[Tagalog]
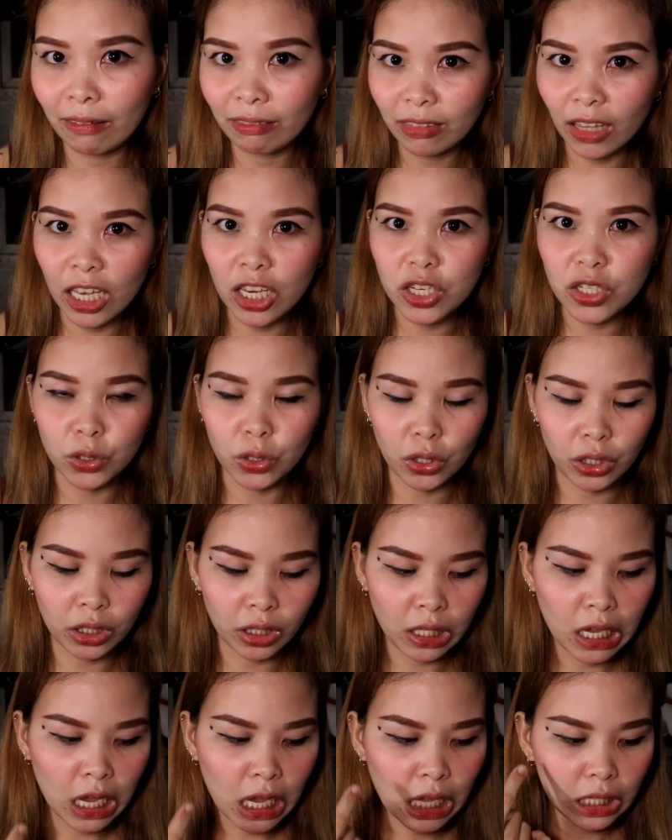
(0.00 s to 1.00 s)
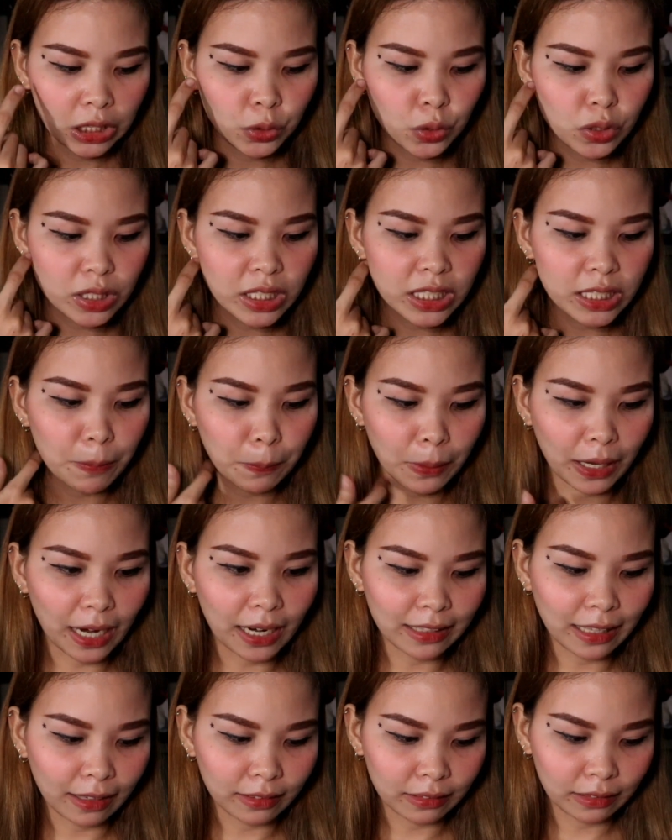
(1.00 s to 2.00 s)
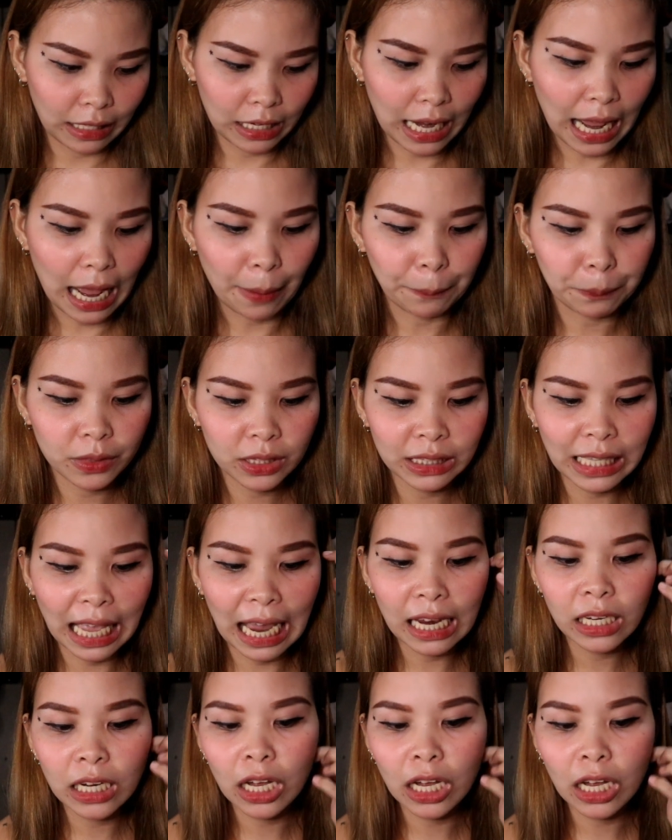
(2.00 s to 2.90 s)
expectation dun sa product nila.